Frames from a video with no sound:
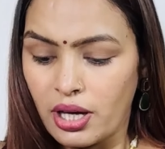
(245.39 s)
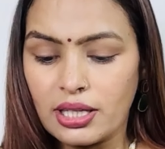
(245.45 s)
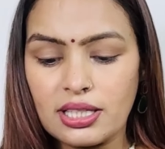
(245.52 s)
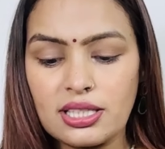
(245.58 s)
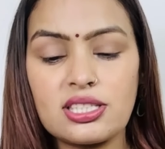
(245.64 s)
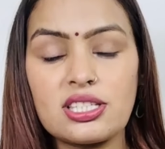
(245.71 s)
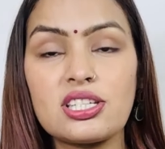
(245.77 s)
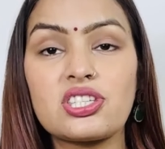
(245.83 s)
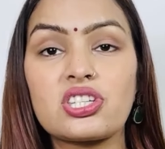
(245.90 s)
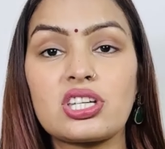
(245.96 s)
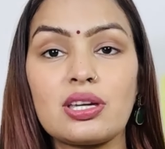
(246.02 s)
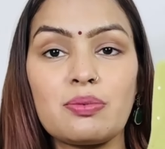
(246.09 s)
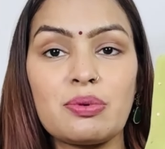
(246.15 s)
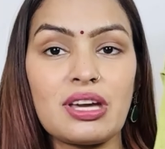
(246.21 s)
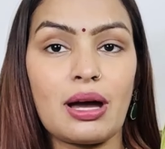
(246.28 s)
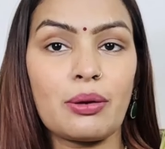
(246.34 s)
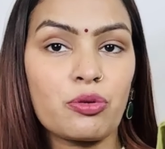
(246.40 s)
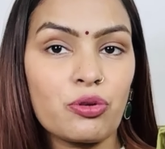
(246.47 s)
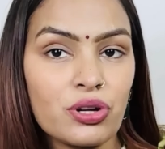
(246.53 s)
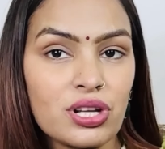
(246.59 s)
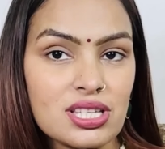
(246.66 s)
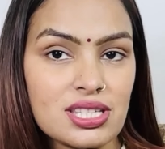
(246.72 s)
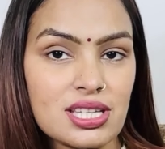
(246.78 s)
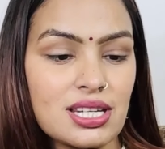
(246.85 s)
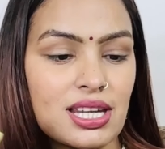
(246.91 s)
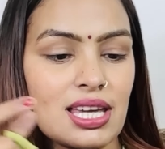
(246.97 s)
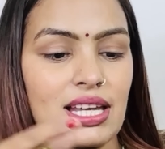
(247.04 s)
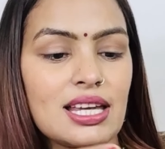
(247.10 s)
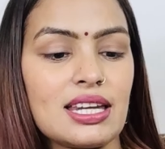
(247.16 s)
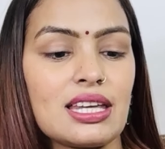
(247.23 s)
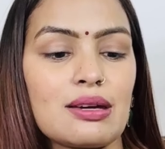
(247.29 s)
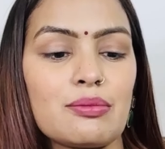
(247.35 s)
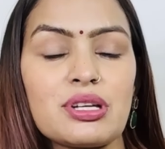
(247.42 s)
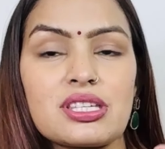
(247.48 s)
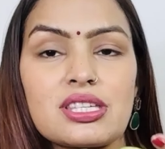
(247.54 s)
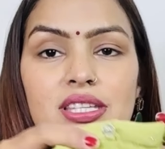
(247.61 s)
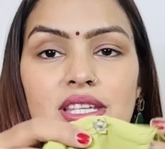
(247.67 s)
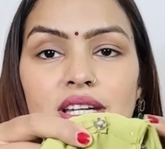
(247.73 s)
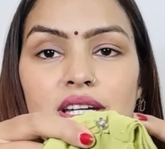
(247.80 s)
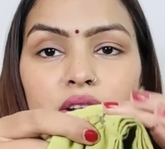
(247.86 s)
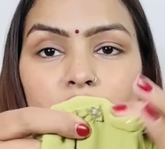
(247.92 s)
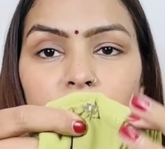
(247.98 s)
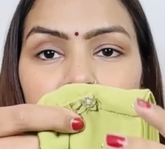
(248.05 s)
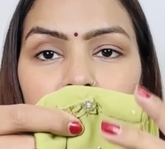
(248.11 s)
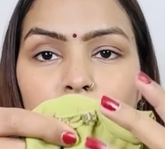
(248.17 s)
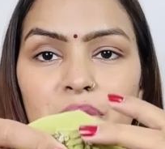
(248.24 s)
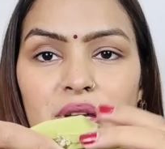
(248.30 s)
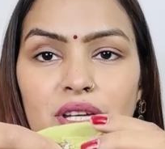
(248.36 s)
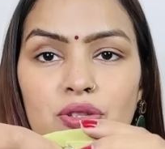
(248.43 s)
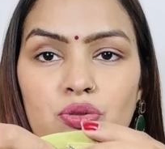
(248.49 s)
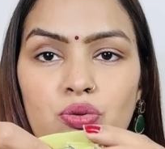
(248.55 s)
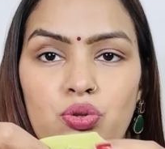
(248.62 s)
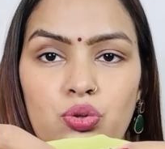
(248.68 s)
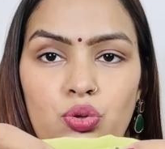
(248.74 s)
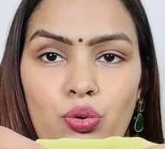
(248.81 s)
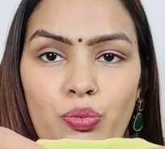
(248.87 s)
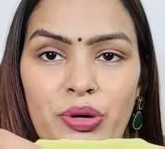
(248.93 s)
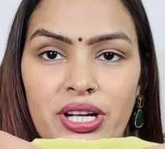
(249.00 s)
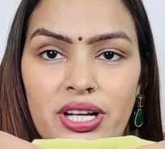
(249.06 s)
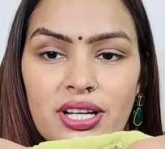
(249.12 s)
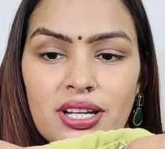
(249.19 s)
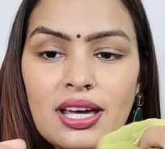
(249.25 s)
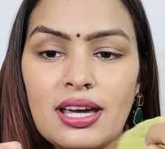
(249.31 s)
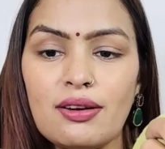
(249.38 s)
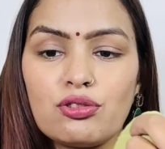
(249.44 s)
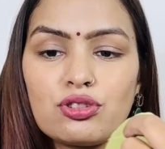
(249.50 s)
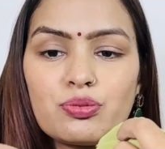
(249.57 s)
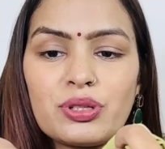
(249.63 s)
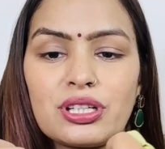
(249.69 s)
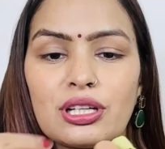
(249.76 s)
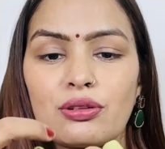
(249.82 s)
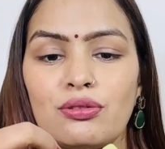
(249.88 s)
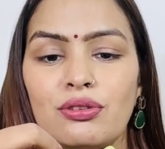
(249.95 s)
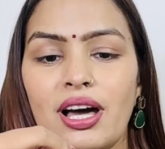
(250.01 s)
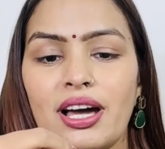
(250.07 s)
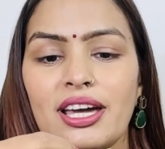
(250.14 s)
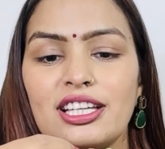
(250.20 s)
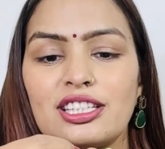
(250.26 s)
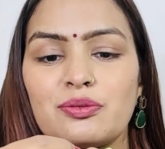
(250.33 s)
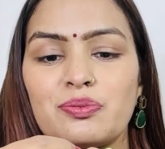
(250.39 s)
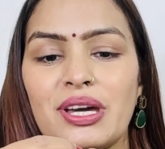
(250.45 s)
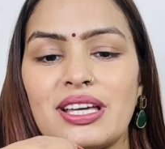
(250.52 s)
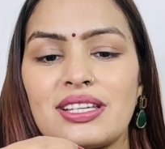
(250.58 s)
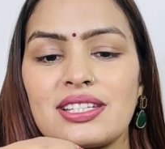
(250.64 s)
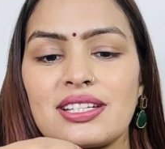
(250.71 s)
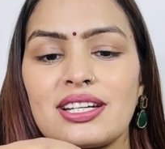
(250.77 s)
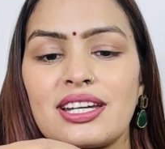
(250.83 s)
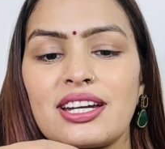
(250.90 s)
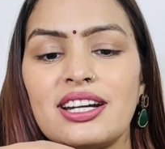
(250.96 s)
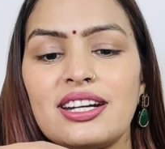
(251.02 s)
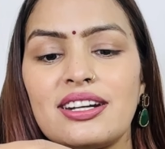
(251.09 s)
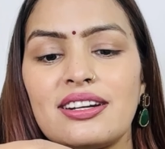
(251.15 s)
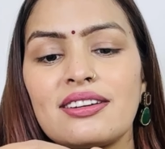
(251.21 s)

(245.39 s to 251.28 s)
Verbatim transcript: इस चीज़ की भी आपको टेंशन नहीं लेनी है बस ये देख रहे हो यहाँ पर ये जो दो बटन है उस बटन को लाके इस पर ऐसे करके